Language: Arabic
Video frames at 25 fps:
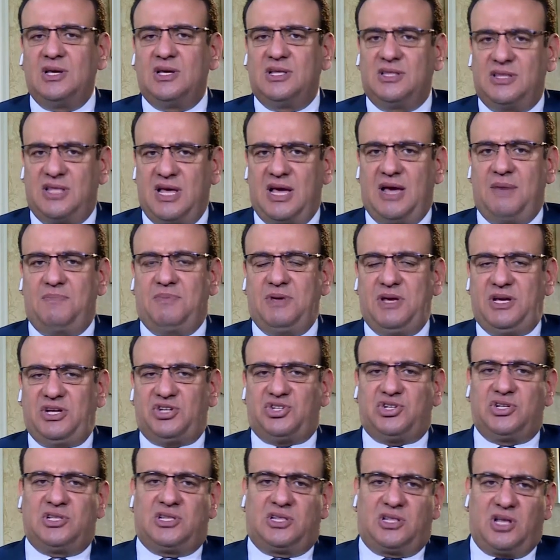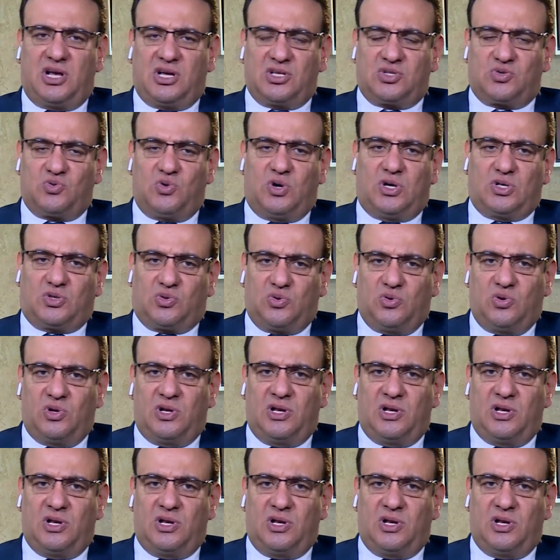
ده بيحشد اصواته